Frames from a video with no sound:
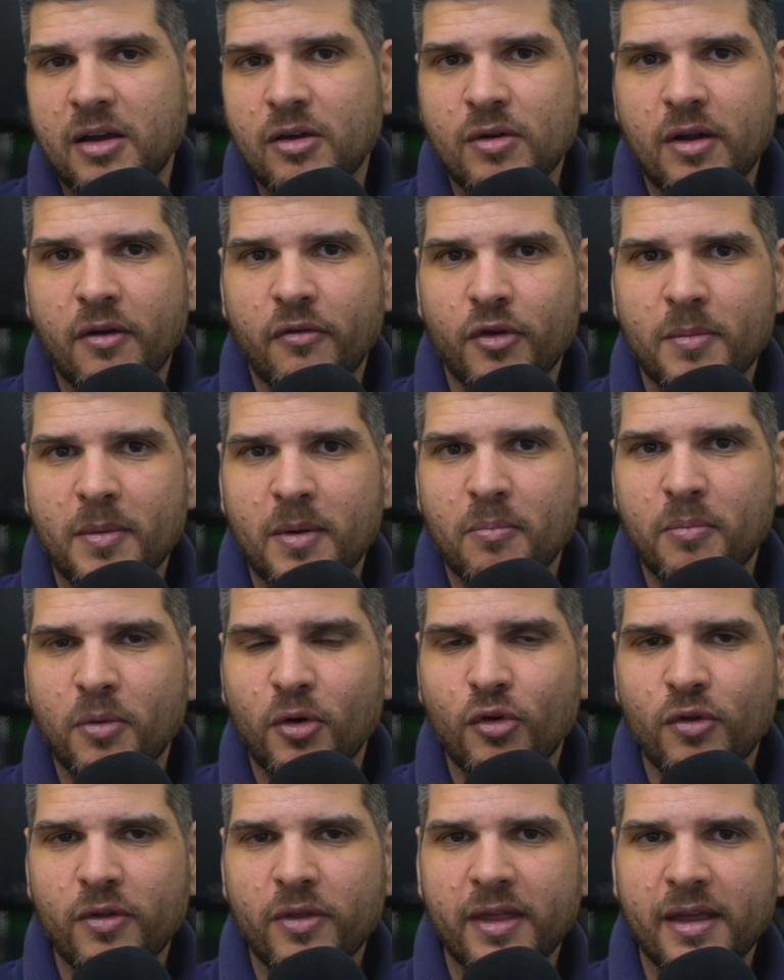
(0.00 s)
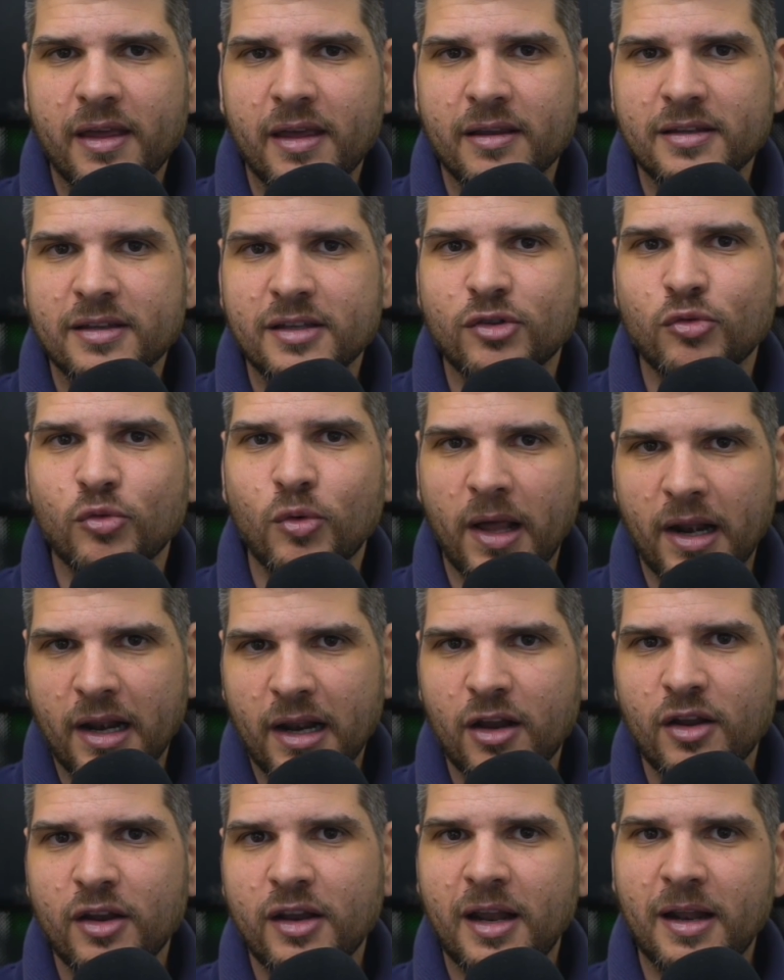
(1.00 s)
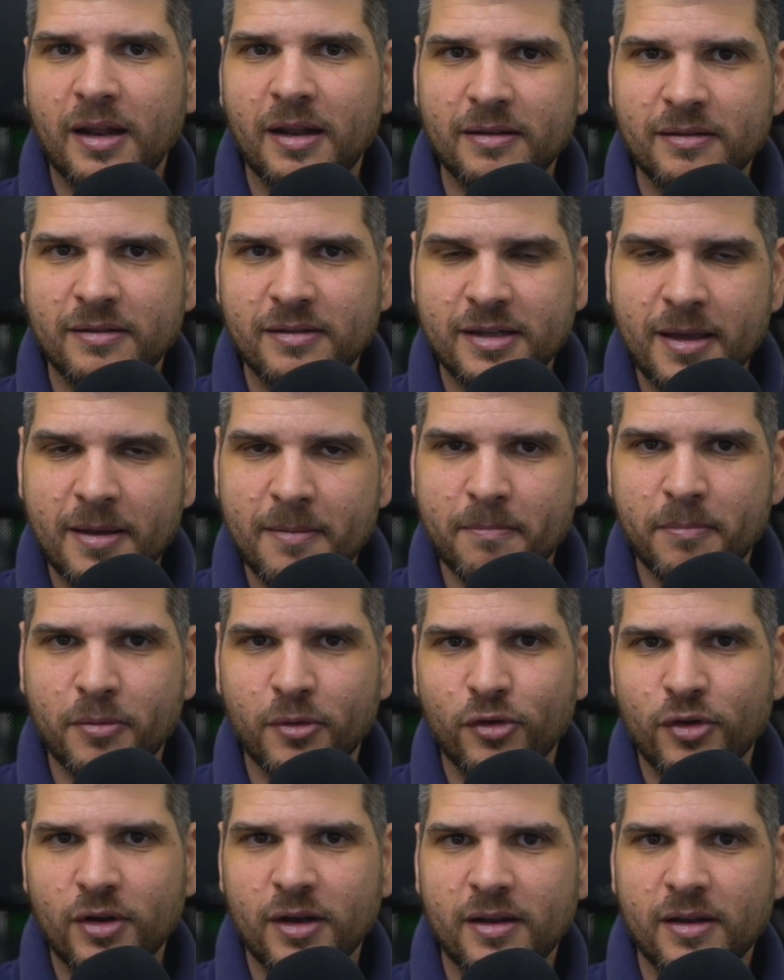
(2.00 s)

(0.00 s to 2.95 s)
Es una forma un poco de situarla en el tiempo, ¿no?